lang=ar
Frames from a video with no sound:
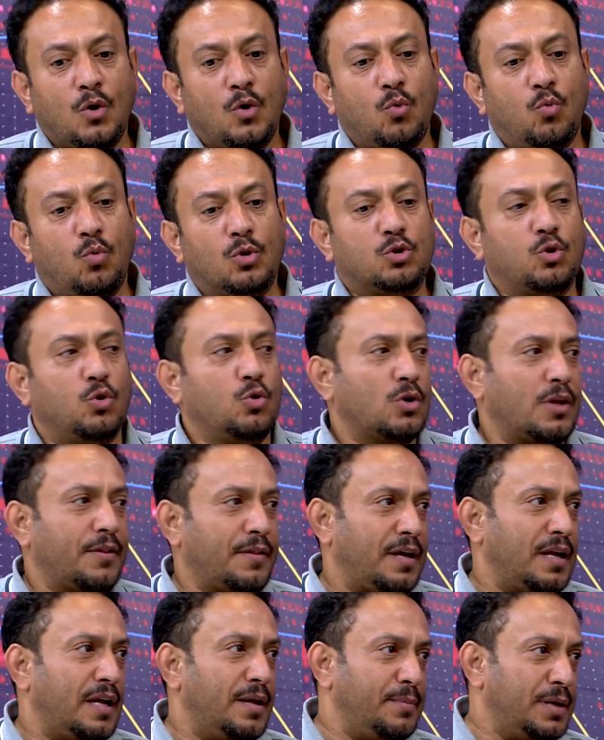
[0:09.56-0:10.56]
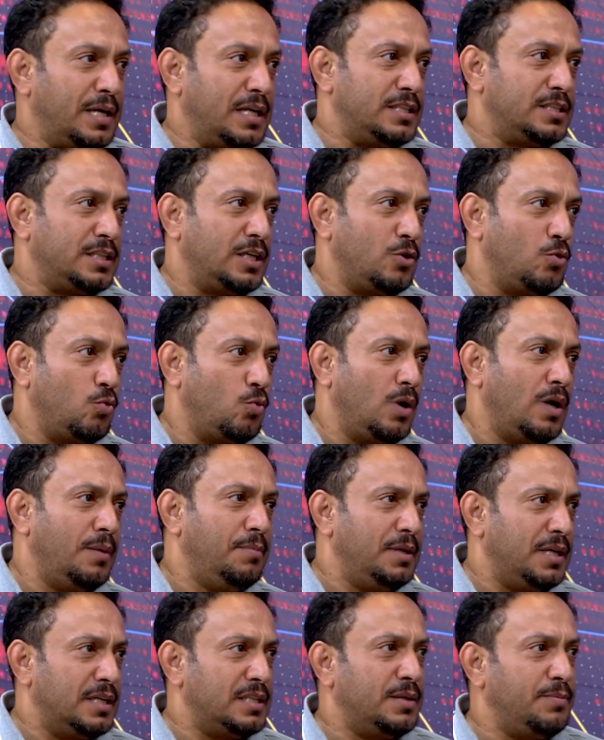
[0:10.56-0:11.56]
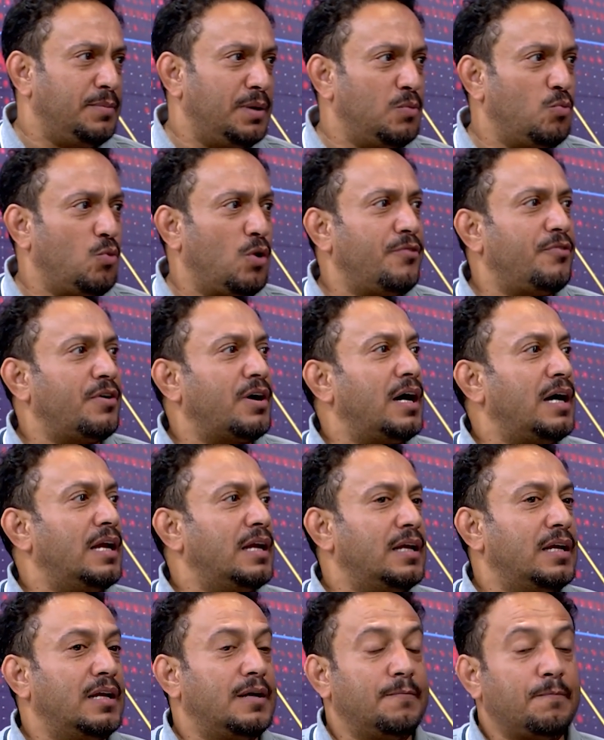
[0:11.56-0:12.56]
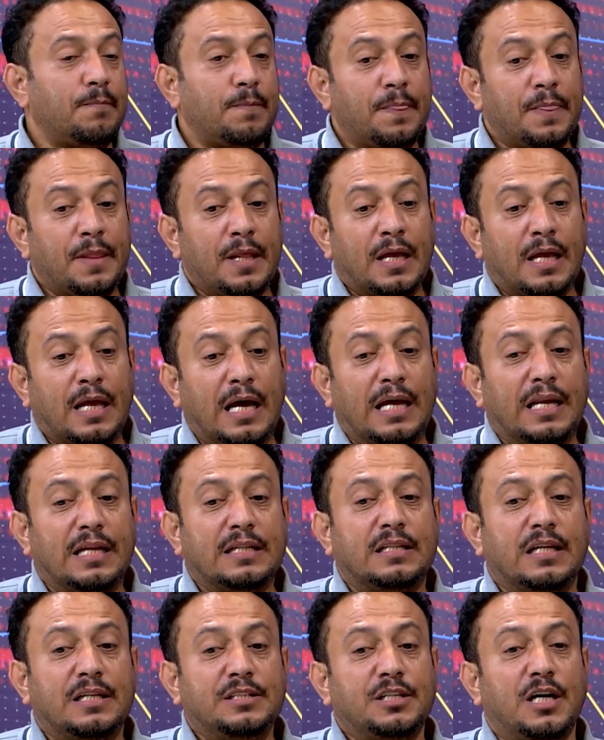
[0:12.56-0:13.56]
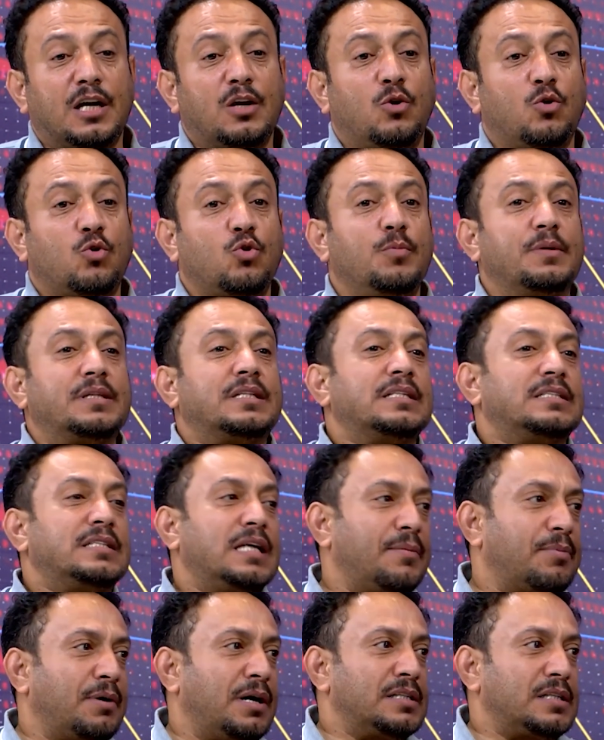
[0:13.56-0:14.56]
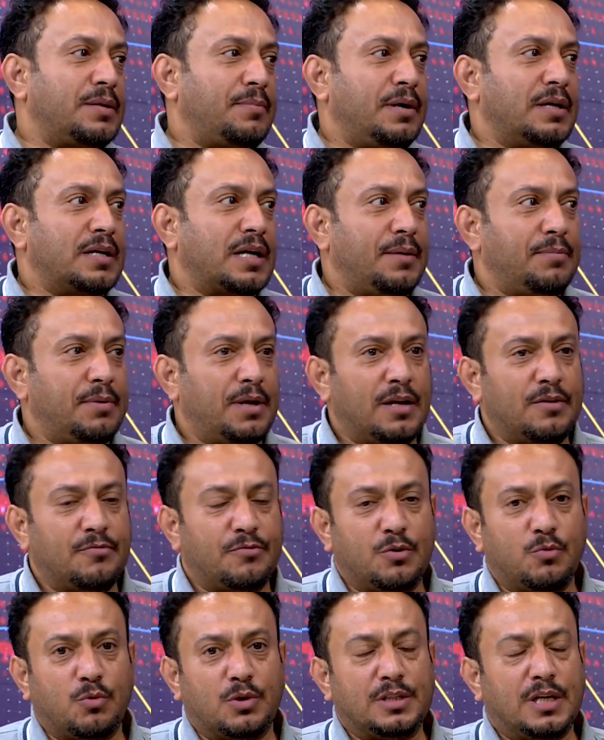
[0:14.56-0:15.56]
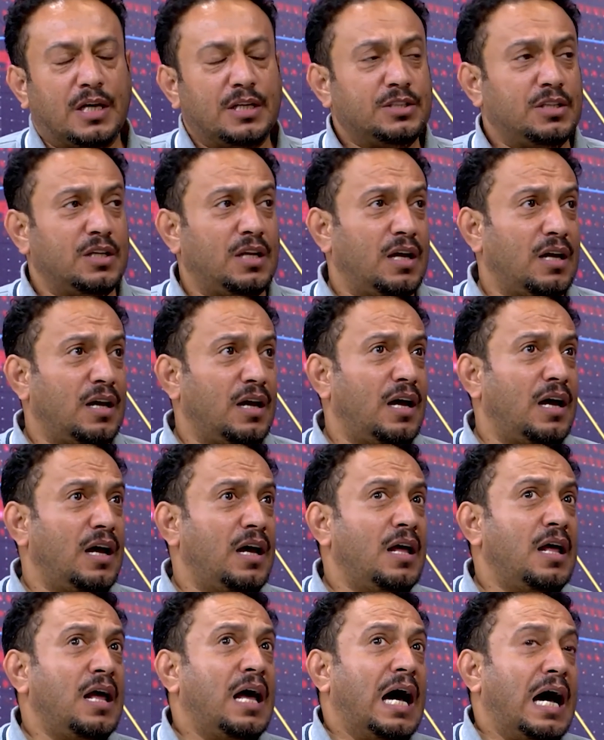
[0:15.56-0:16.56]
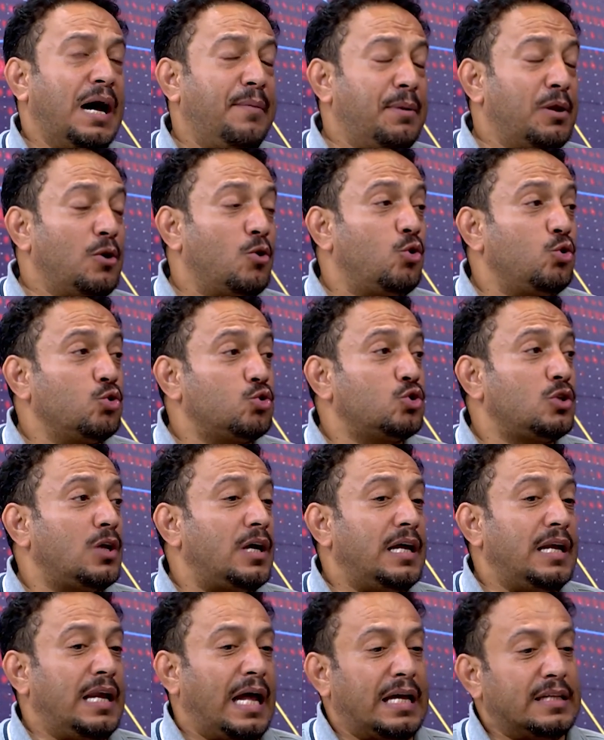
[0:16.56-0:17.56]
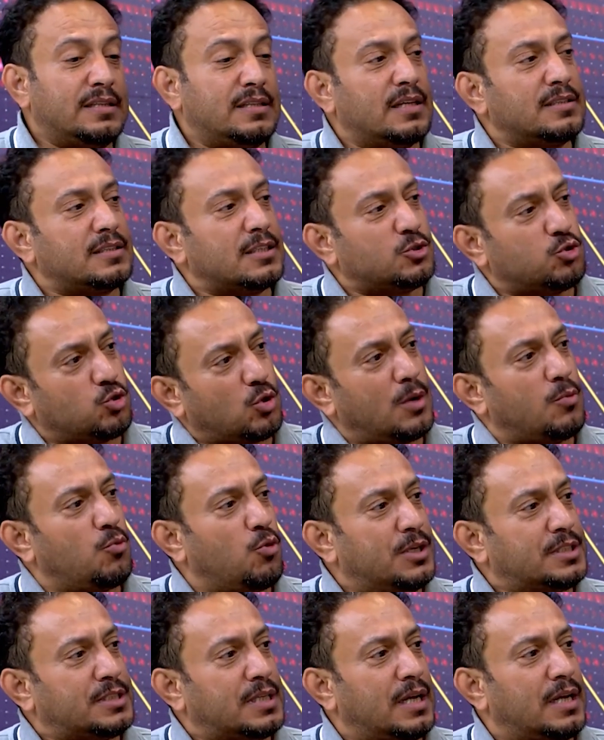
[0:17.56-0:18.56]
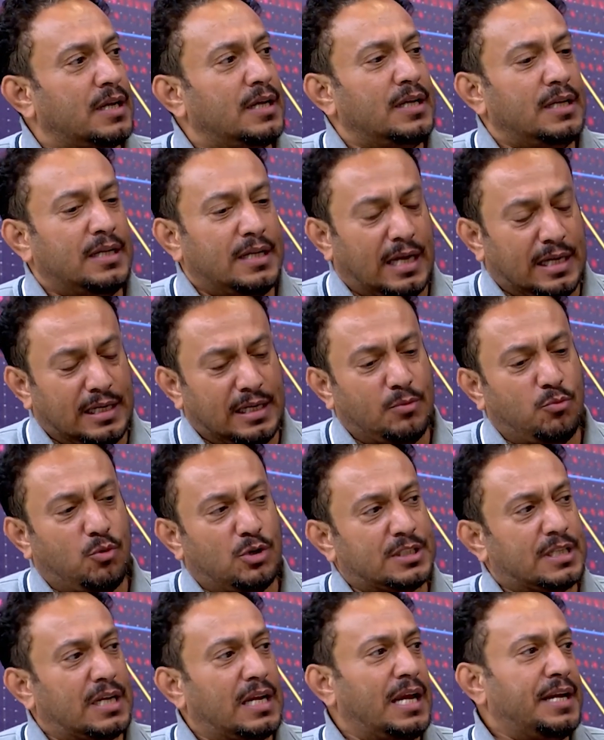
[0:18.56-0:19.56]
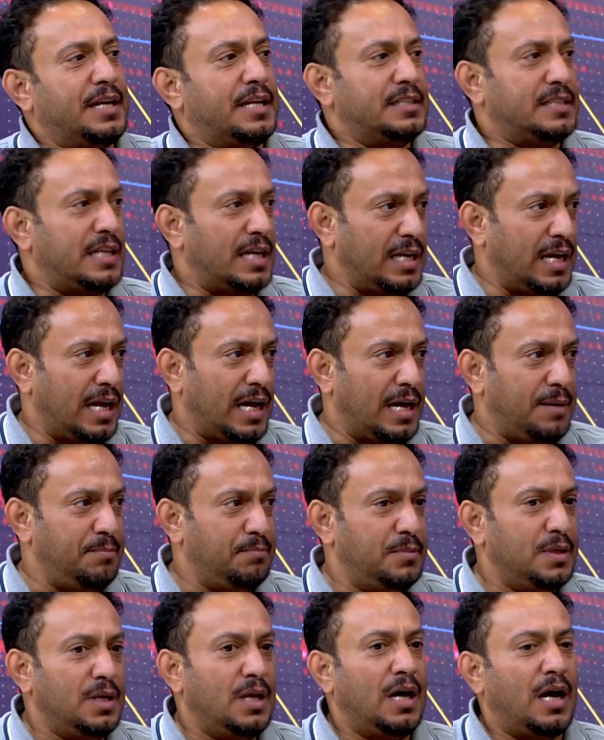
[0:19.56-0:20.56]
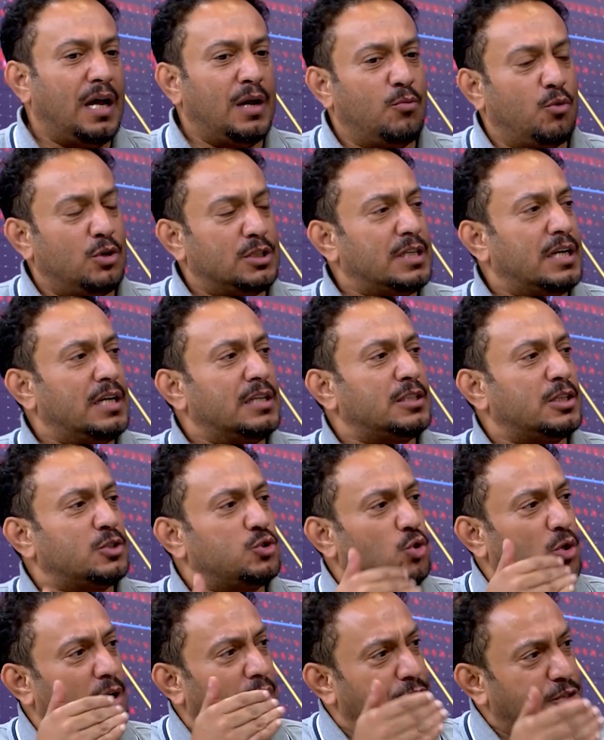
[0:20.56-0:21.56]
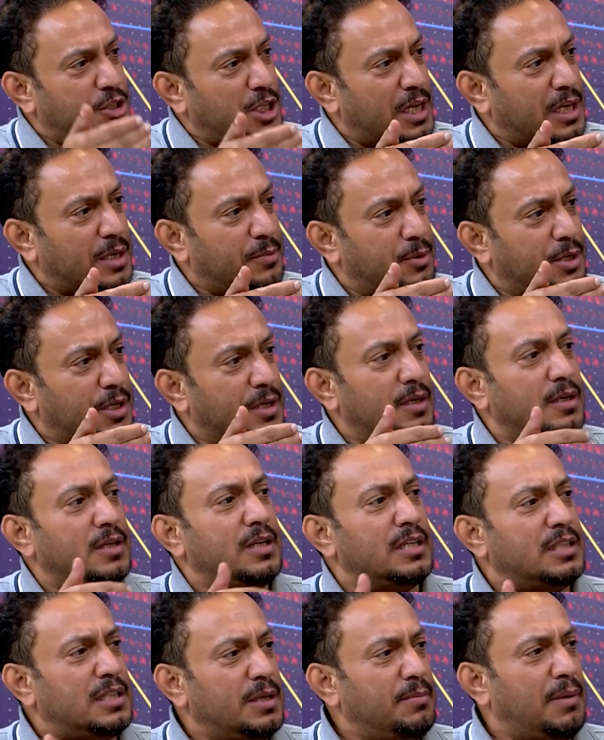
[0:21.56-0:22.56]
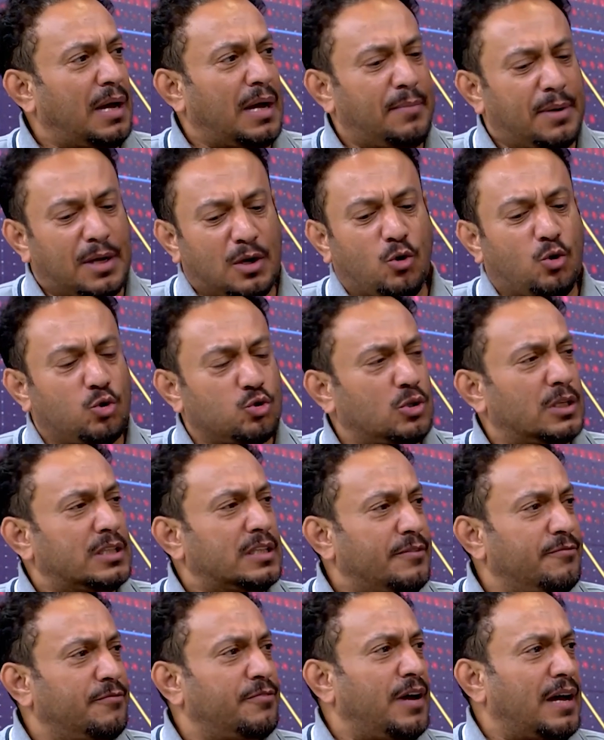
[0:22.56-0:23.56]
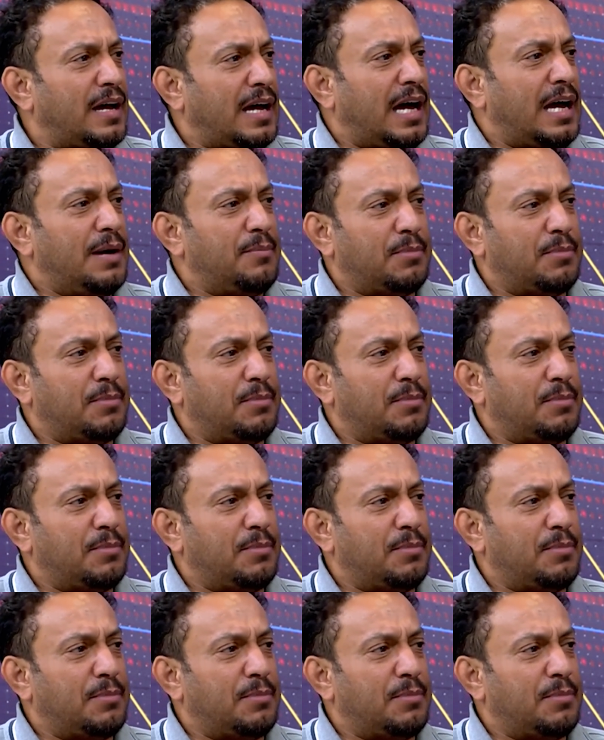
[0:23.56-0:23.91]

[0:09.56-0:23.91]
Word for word: وتعرض على مجلس النواب ليتم الموافقة عليها كانت تلجأ الحكومة السابقة طبعا قبل 2011 إلى عمل خطة حتى تصدر الموازنة يعني الموازنة الآن ينتهي العام الموازنة لن تصدر إلا في شهر إبريل يتم عمل خطة إنفاق عام